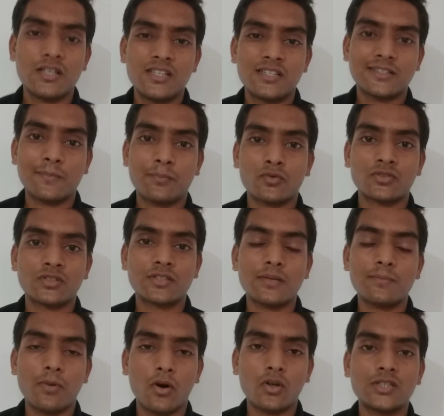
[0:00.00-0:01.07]
इसका
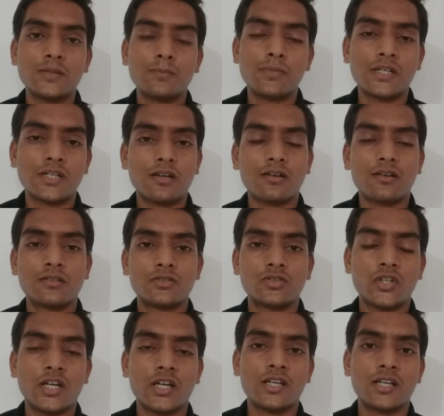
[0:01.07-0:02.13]
प्रोसेसर बहुत ही बेटर
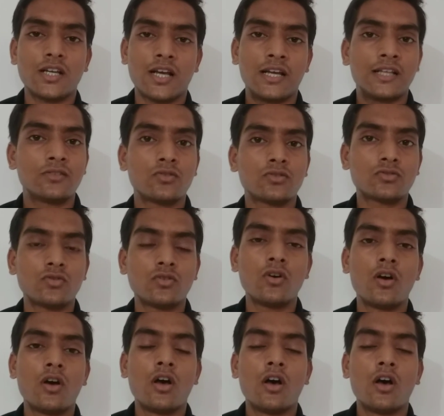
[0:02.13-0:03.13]
जो है है दोस्तों